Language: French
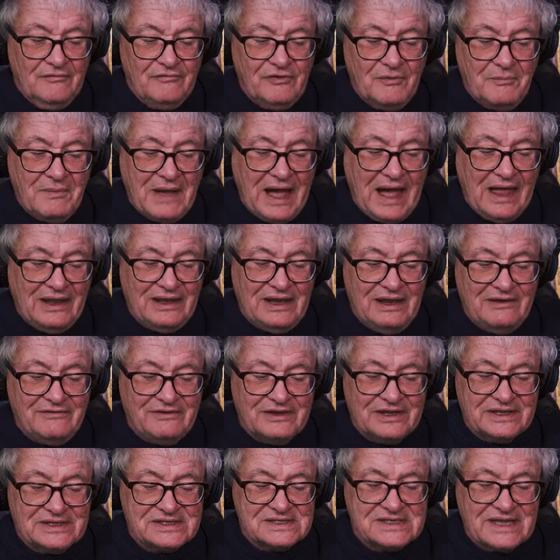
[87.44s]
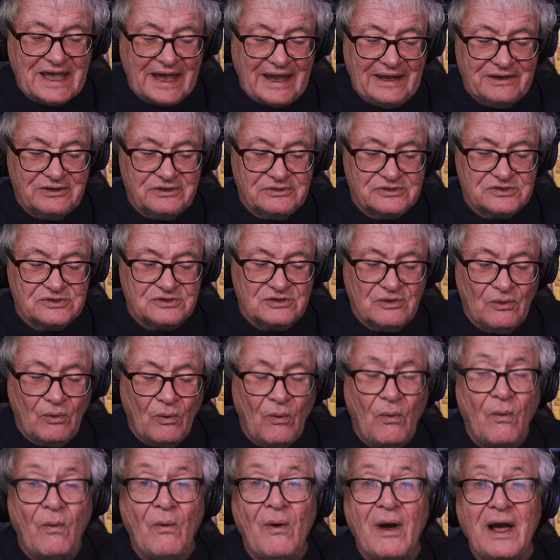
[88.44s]
The man living inside a
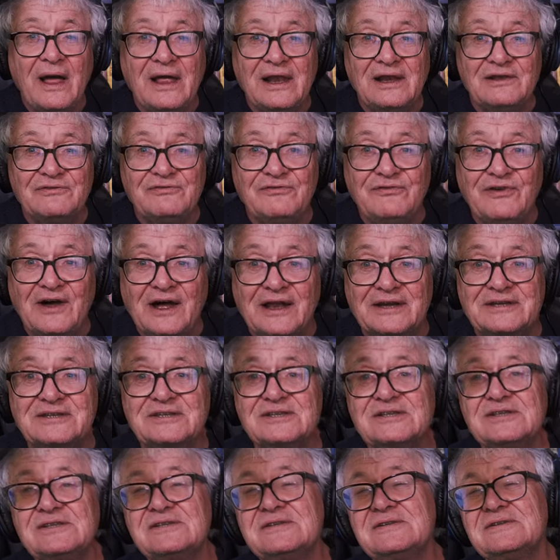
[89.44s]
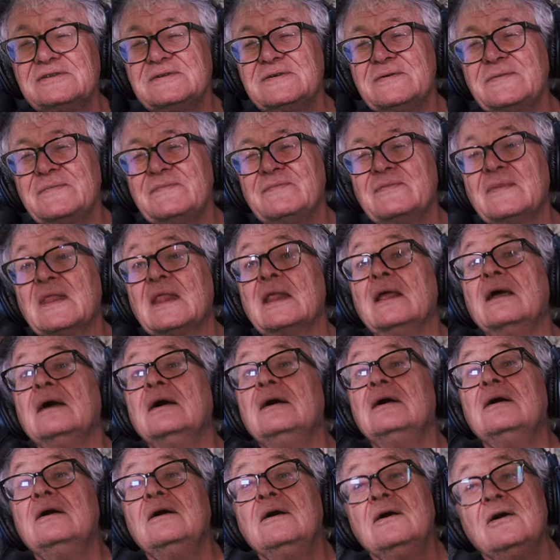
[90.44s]
zoo elephant.
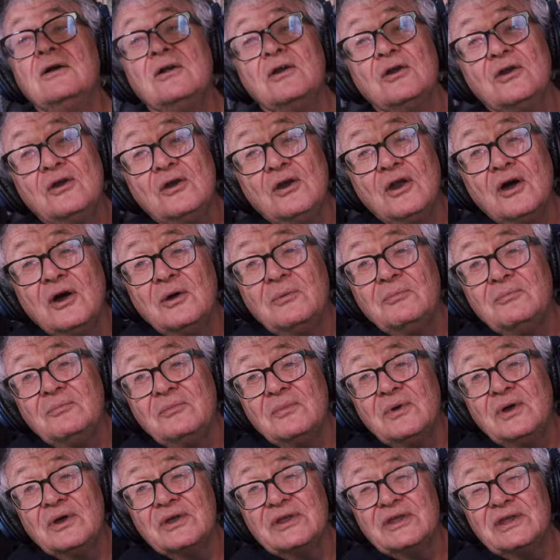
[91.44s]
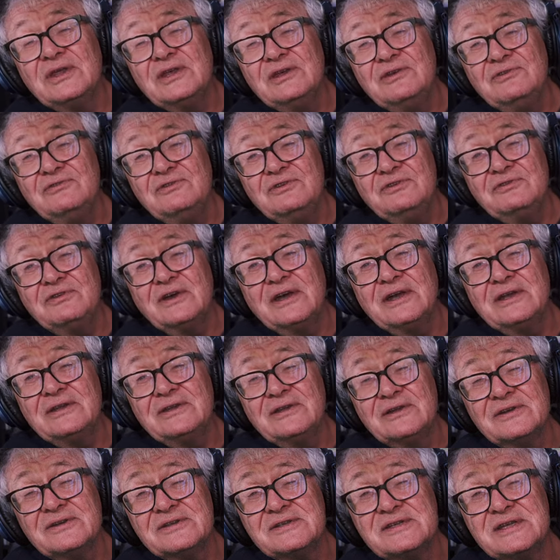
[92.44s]
L'homme qui vivait
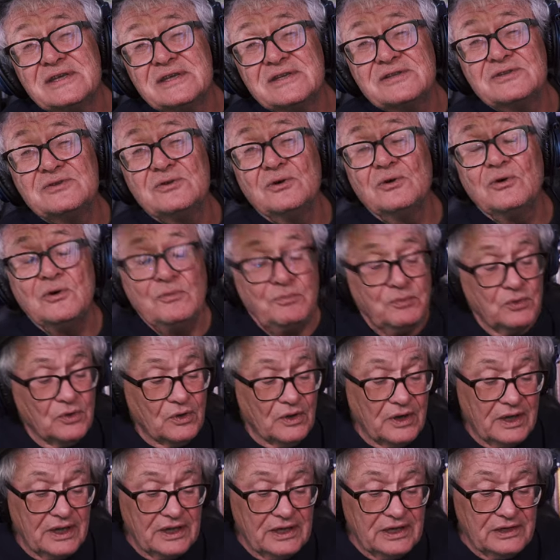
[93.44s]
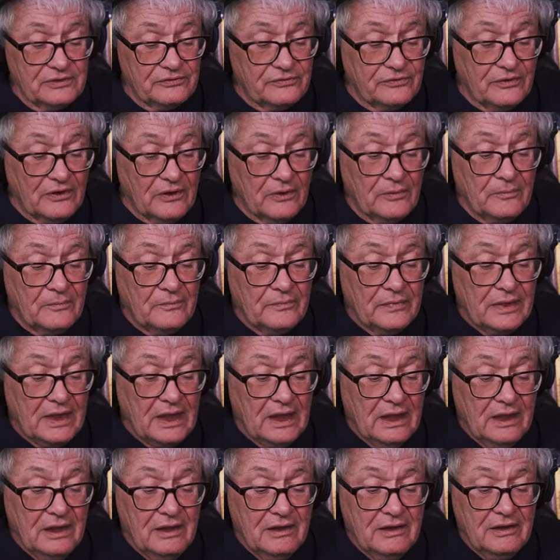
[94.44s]
dans un zoo pour éléphants.
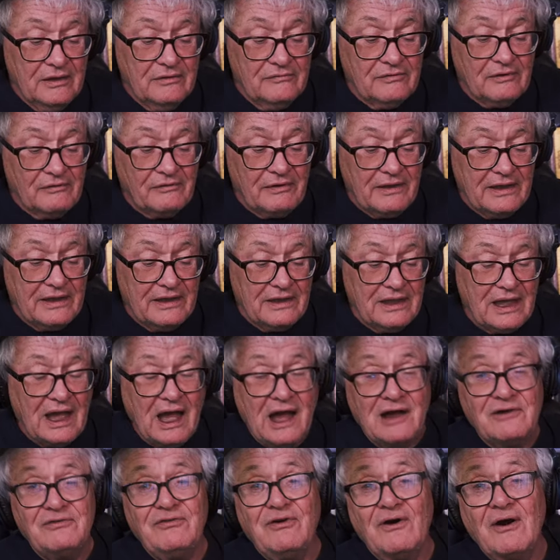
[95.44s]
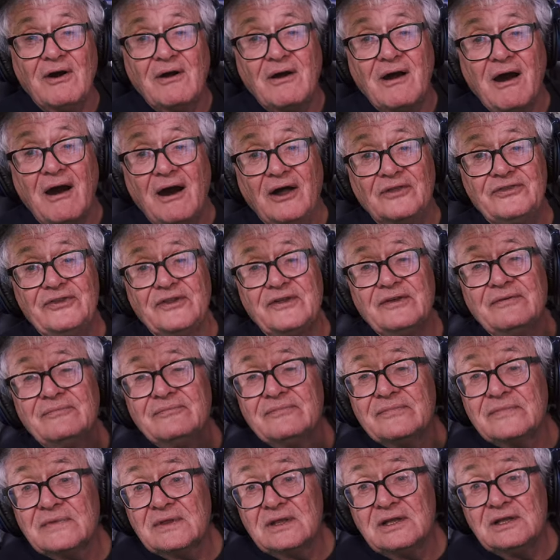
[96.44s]
The thing I forgot.
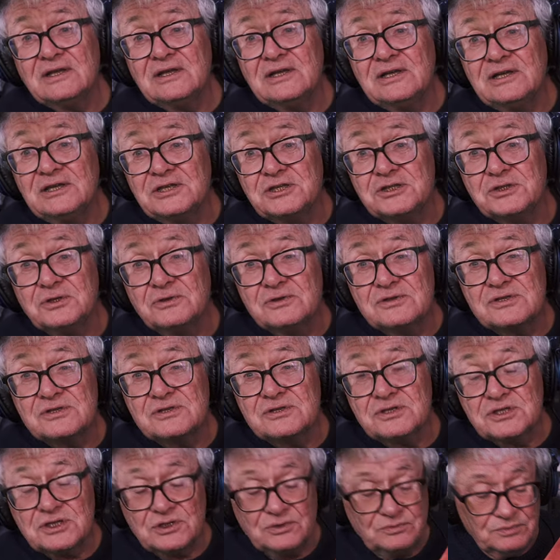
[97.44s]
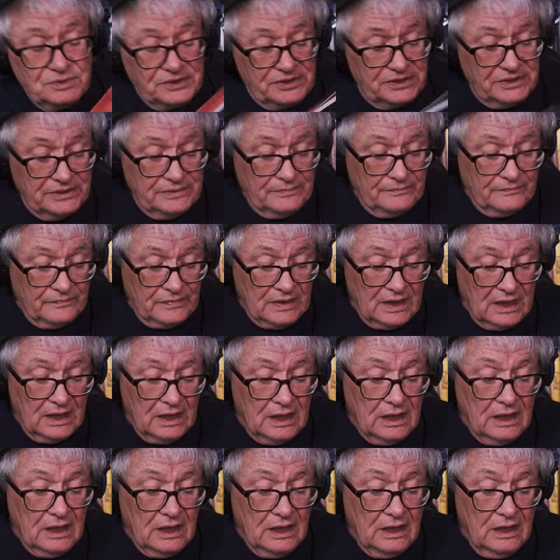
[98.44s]
Les choses que j'ai oubliées.
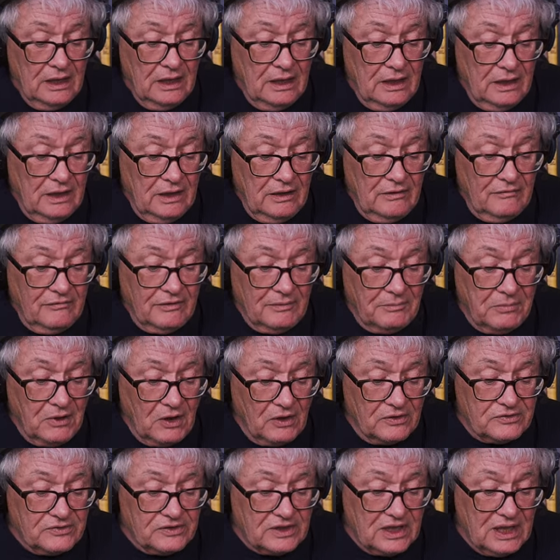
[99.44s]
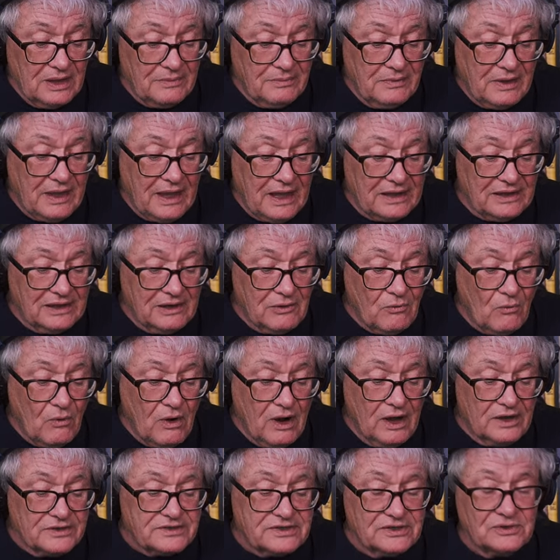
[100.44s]
The books keep getting
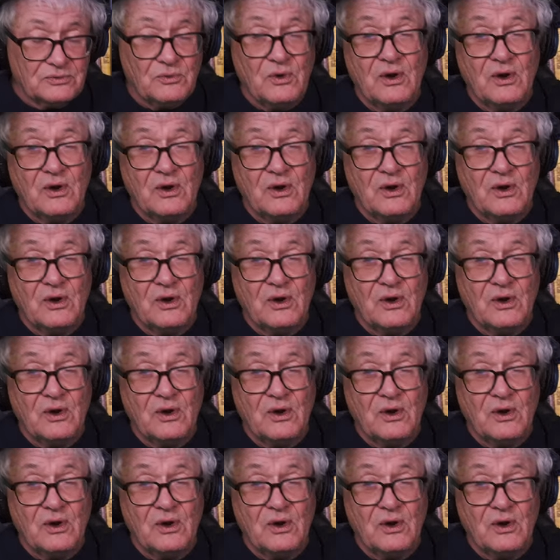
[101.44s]
worse and